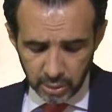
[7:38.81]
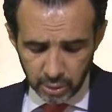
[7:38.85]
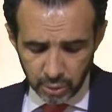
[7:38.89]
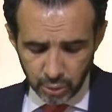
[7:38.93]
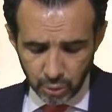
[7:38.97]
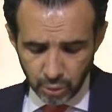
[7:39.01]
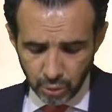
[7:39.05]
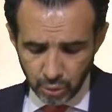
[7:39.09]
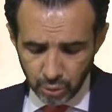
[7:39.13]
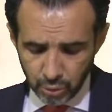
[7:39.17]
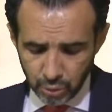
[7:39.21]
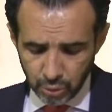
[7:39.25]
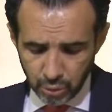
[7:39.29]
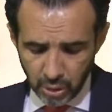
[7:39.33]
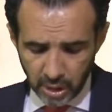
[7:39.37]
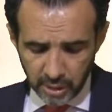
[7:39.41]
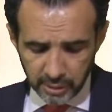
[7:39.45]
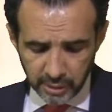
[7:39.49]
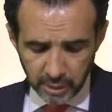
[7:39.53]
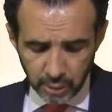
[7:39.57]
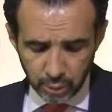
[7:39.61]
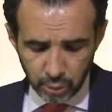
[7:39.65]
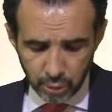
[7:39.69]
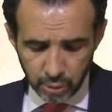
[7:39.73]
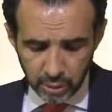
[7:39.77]
Çocuk şu
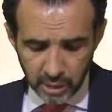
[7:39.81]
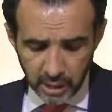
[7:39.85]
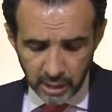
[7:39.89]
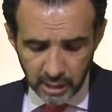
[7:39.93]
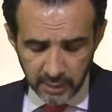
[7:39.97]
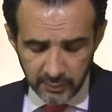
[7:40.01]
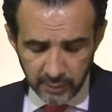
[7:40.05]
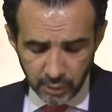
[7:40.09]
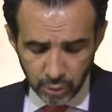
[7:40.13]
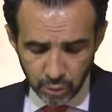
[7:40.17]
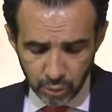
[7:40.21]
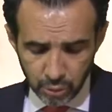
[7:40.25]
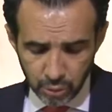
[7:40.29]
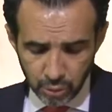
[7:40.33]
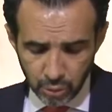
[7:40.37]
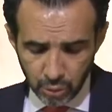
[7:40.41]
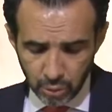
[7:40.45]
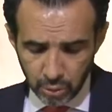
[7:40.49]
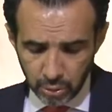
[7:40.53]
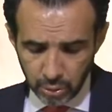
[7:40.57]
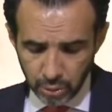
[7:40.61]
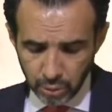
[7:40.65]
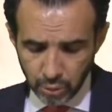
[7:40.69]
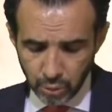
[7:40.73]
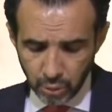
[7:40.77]
anda Türkiye'de ve şunu
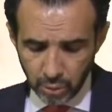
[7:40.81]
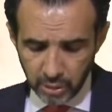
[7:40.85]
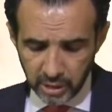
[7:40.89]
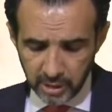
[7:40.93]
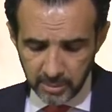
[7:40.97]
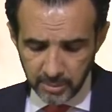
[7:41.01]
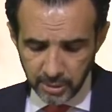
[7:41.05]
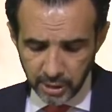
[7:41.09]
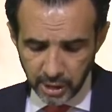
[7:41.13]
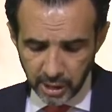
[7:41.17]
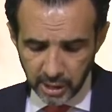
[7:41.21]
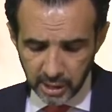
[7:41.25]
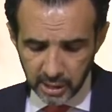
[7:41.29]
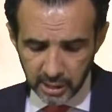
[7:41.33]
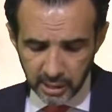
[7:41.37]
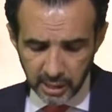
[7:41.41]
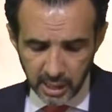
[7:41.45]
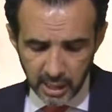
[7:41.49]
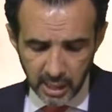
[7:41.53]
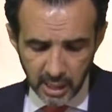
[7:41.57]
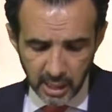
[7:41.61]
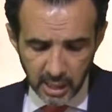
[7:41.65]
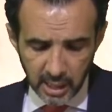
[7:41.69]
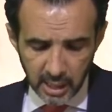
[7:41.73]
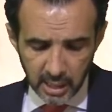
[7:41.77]
söylüyor. Çok iyi bir
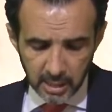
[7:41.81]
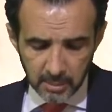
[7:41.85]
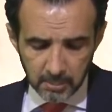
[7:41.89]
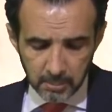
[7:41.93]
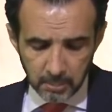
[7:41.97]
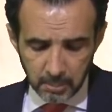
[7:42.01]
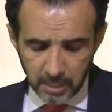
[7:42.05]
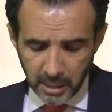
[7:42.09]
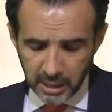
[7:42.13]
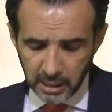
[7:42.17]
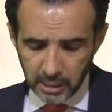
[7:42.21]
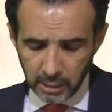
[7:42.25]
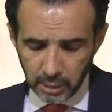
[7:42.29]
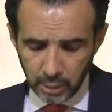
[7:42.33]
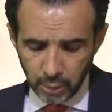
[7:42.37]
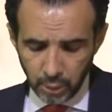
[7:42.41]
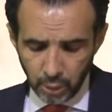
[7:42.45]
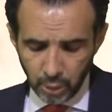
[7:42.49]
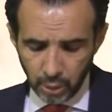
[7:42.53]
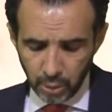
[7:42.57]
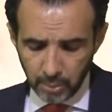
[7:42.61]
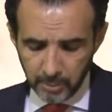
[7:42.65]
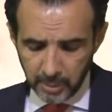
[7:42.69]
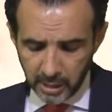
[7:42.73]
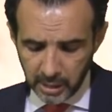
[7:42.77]
şekilde bakılıyor.